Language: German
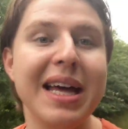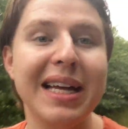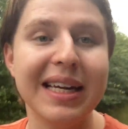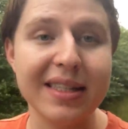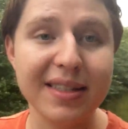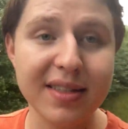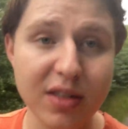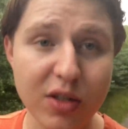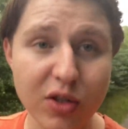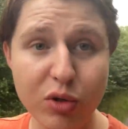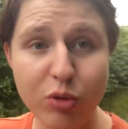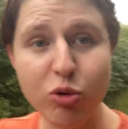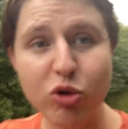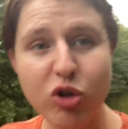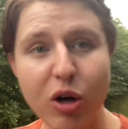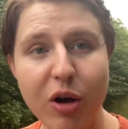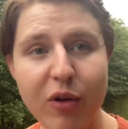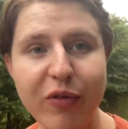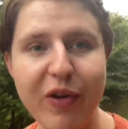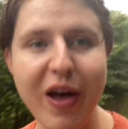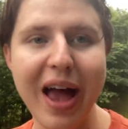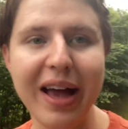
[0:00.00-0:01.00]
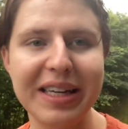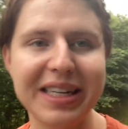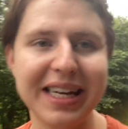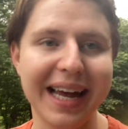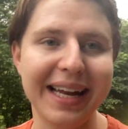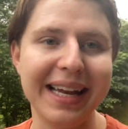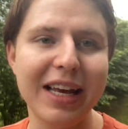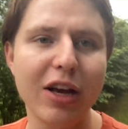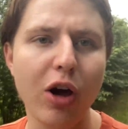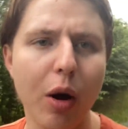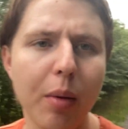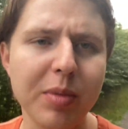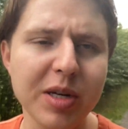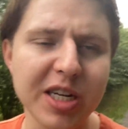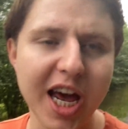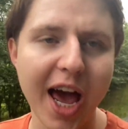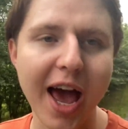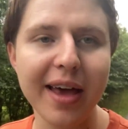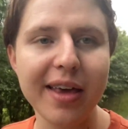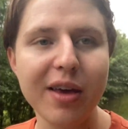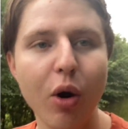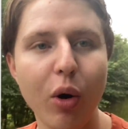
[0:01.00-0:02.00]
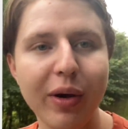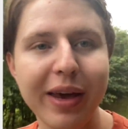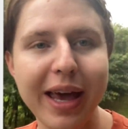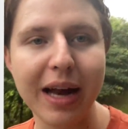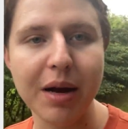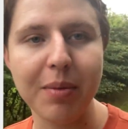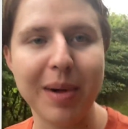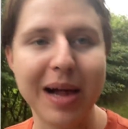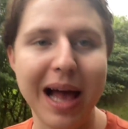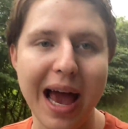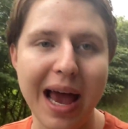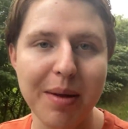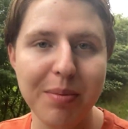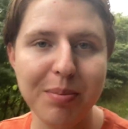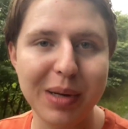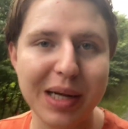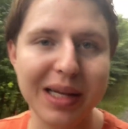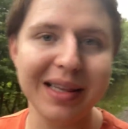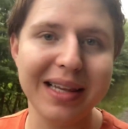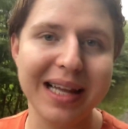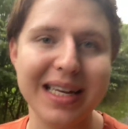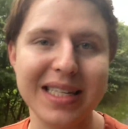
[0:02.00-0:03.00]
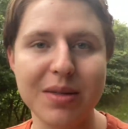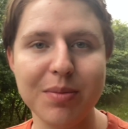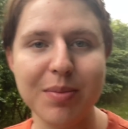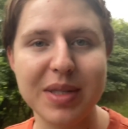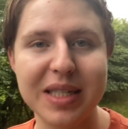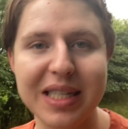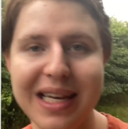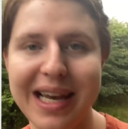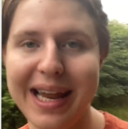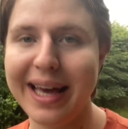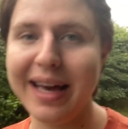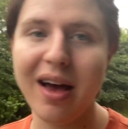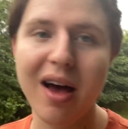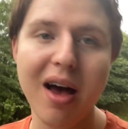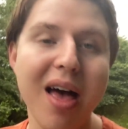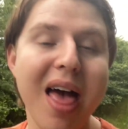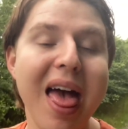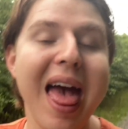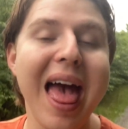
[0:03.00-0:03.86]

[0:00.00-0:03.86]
Das ist eine Zuschauerfrage, ich kann den Kommentar hier auch gerne mal einblenden, der ist ein bisschen länger,